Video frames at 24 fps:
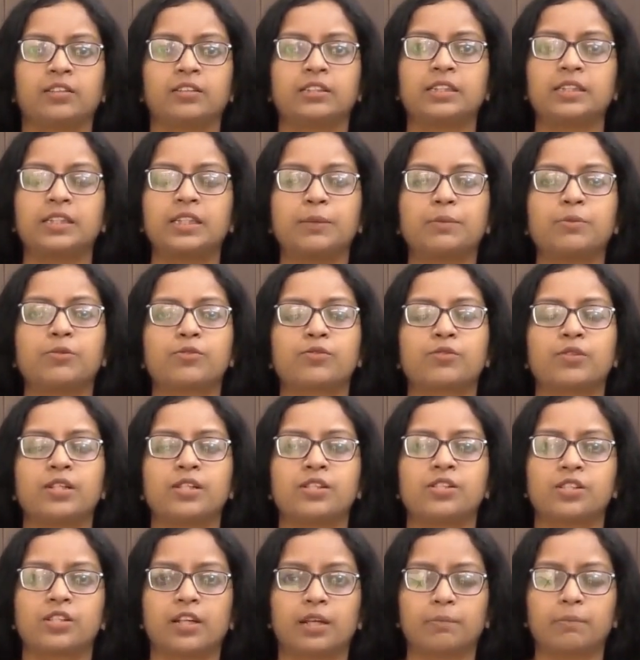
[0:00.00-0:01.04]
जितने भी
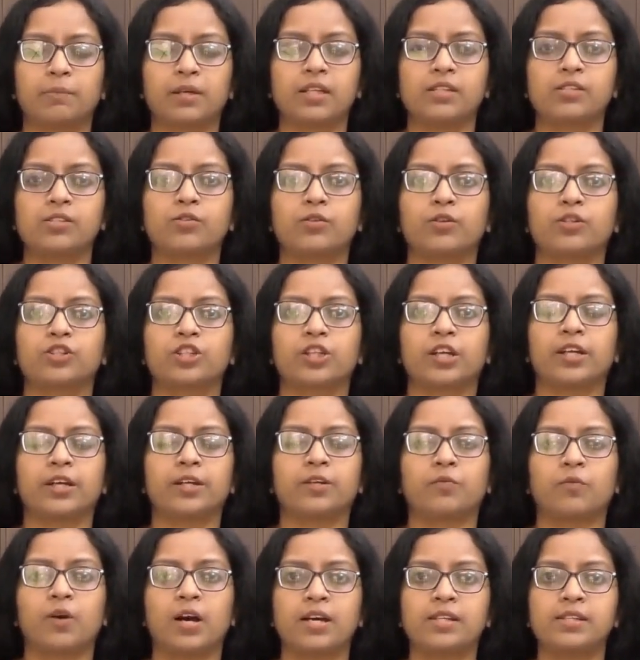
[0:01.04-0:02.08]
स्टूडेंट्स जे मेन्स और जे
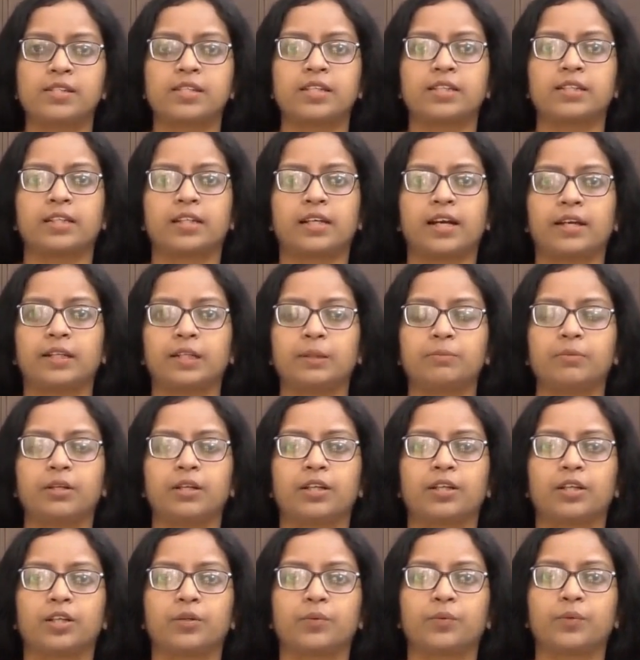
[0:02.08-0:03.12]
एडवांस की तैयारी में
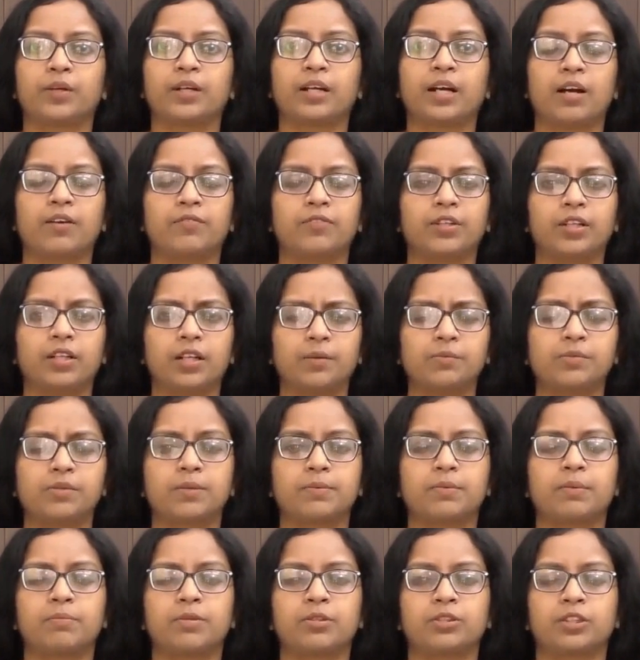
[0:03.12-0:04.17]
लगे हुए काफ़ी कम
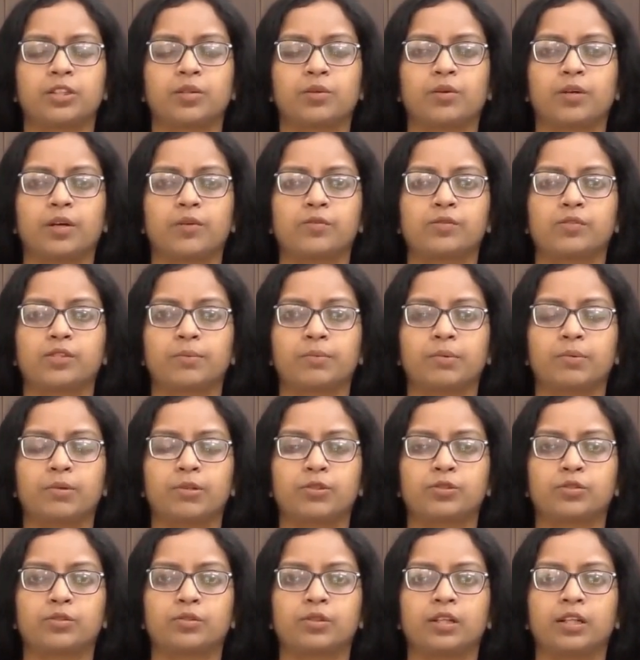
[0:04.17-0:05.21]
समय बचा हुआ है उन सभी
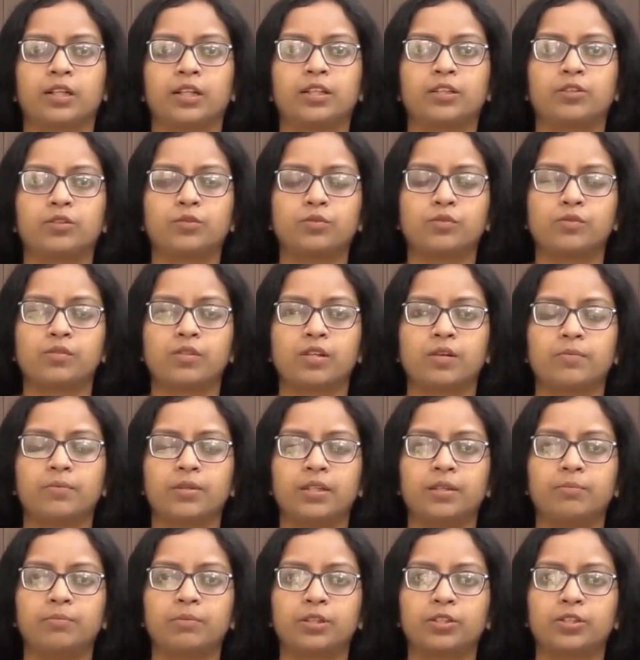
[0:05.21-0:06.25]
बच्चों के लिए तो उन
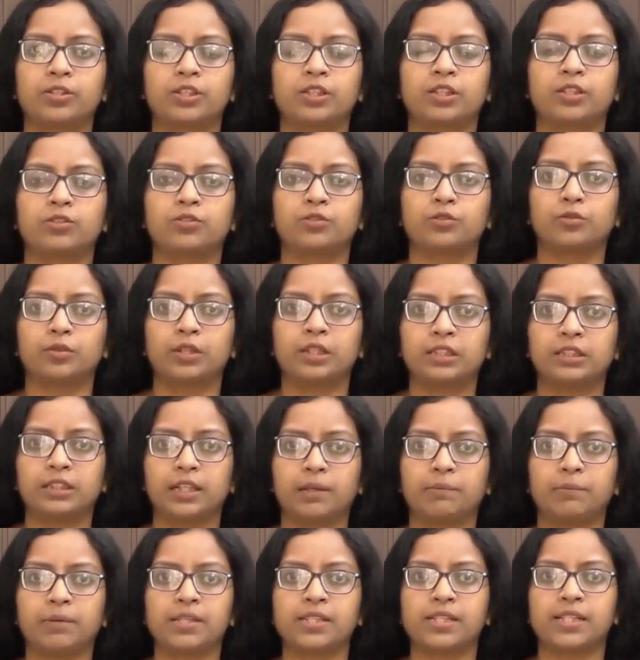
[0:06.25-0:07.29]
सभी बच्चे जो कि
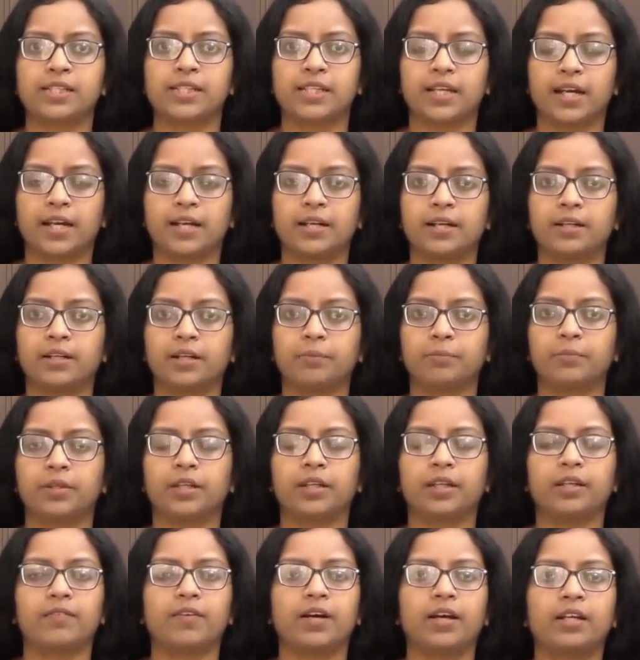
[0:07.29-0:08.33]
जे मेन्स का सेकेंड अटैम्प्ट
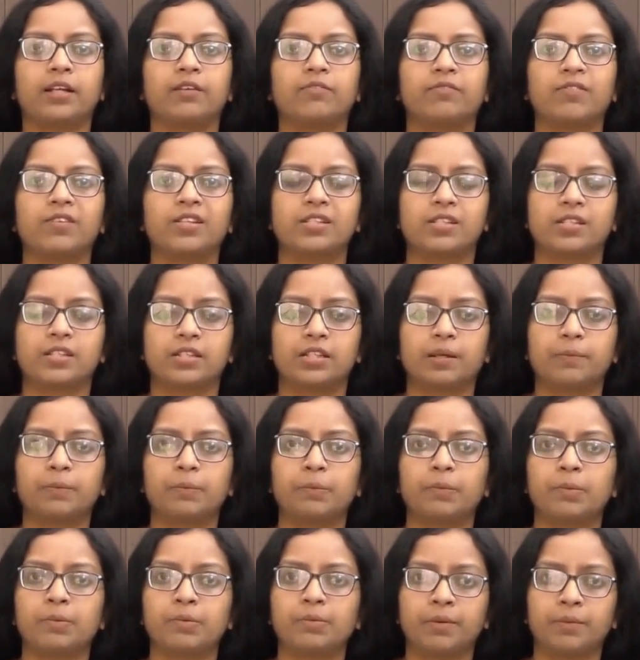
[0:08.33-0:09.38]
देने वाले फर्स्ट
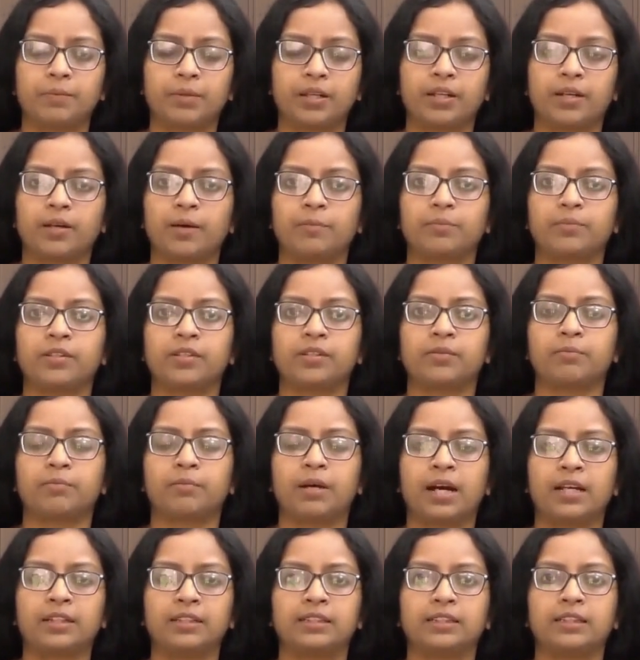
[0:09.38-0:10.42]
अटैम्प्ट में भी हमने आपसे
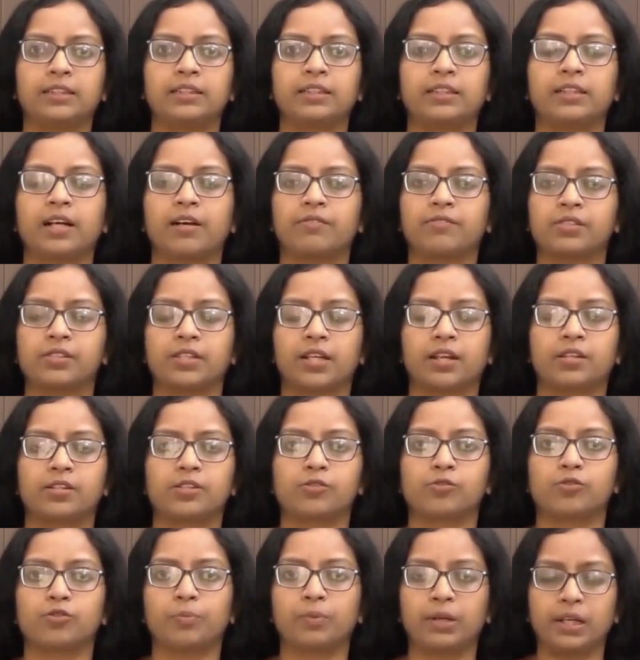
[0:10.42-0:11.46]
बात की थी काफ़ी सारी
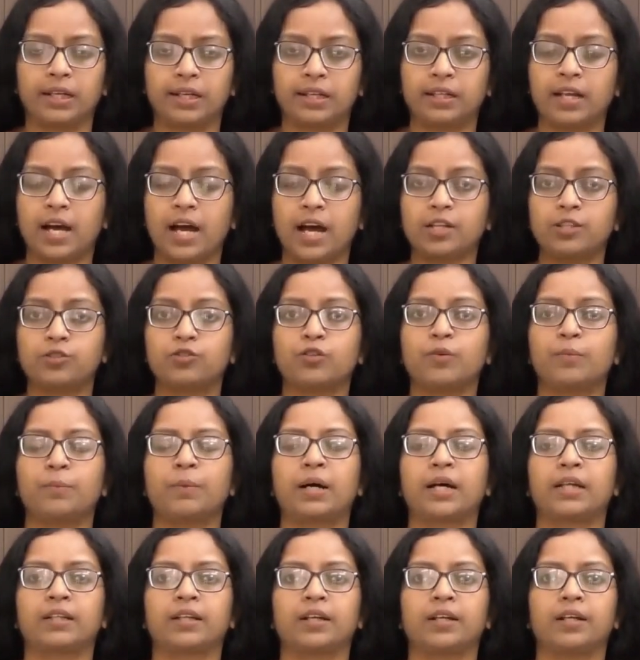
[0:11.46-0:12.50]
चीज़ों पर लेकिन आज जो हम
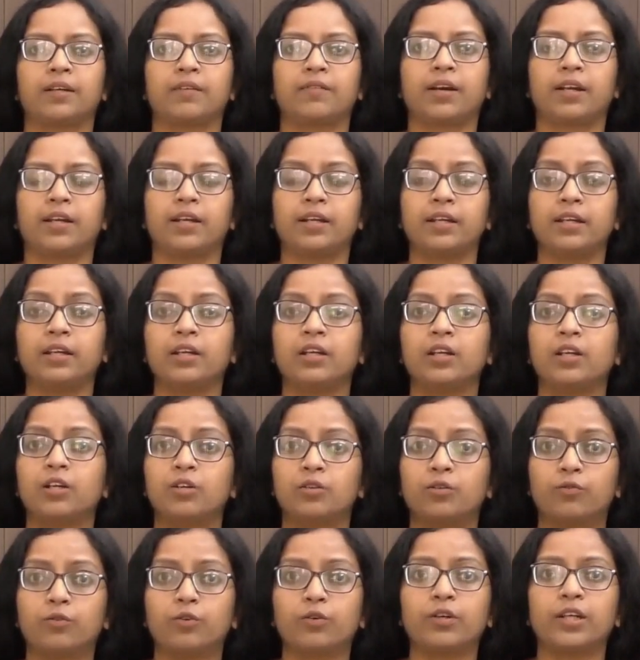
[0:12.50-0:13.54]
बात करने वाले हैं
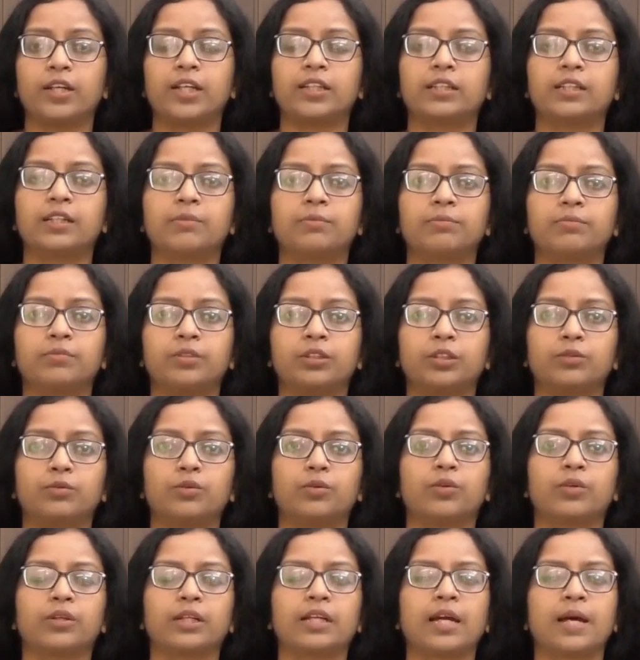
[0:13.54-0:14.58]
वो एकदम न्यू
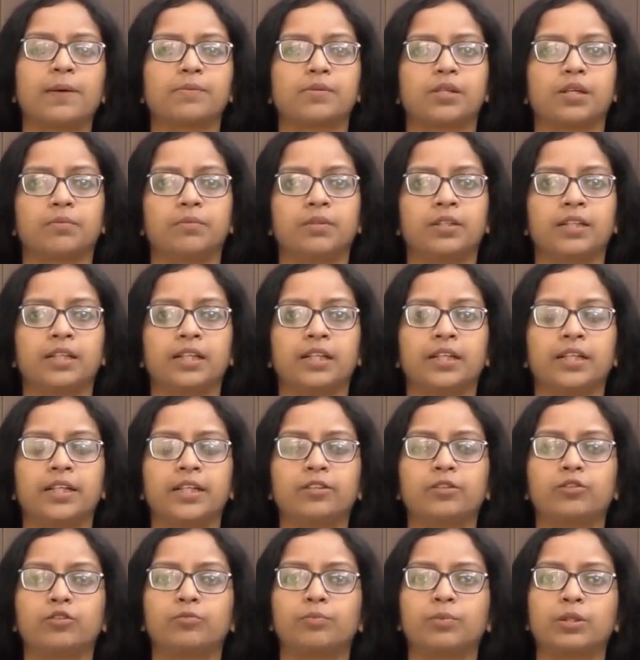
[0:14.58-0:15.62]
होगी आप सभी के
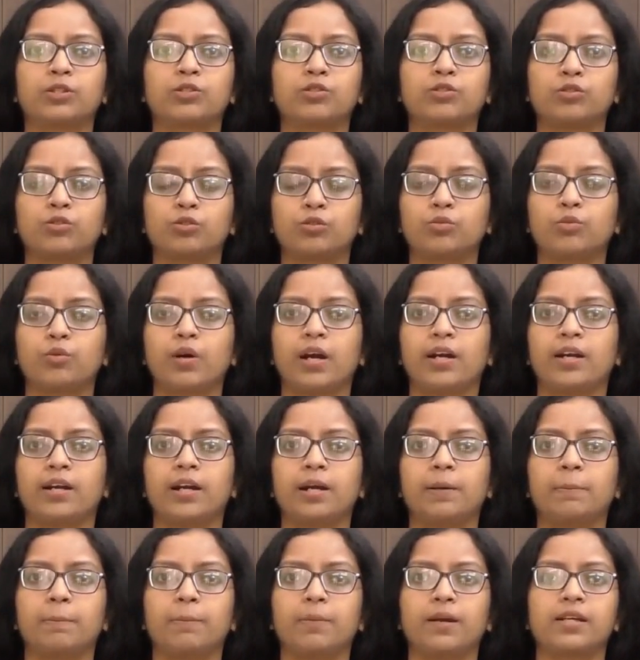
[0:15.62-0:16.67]
लिए तो बच्चों टू
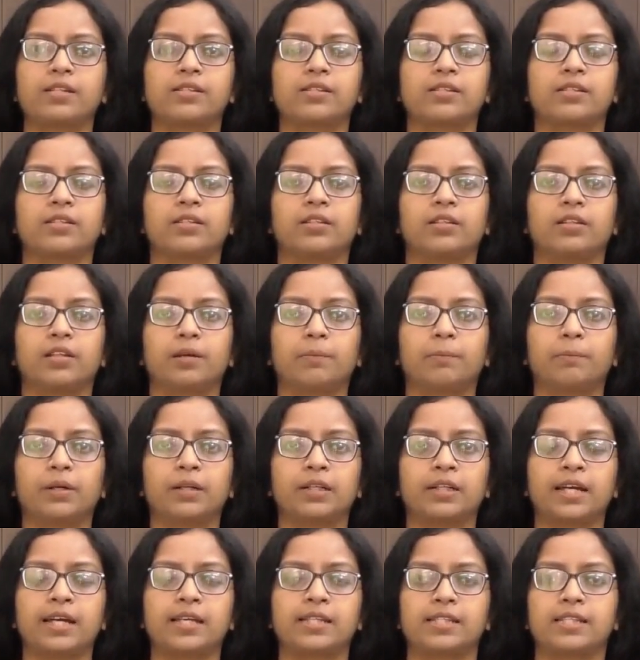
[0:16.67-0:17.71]
प्लस
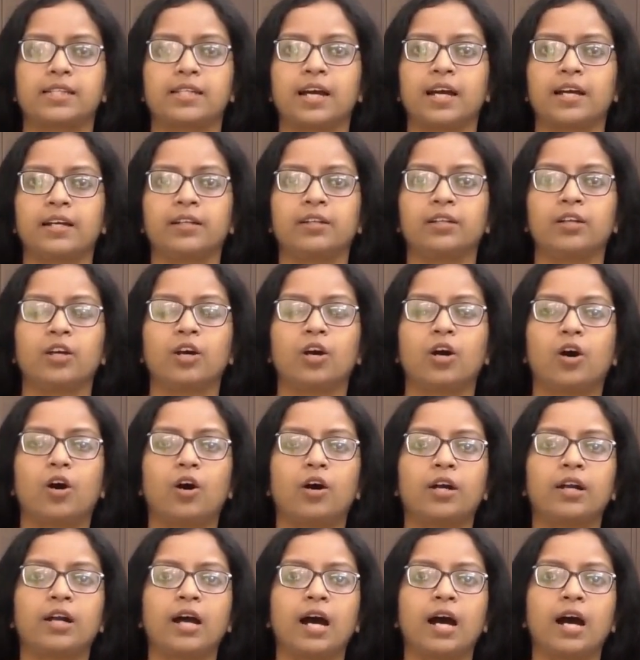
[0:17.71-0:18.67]
नंबर कैसे आए और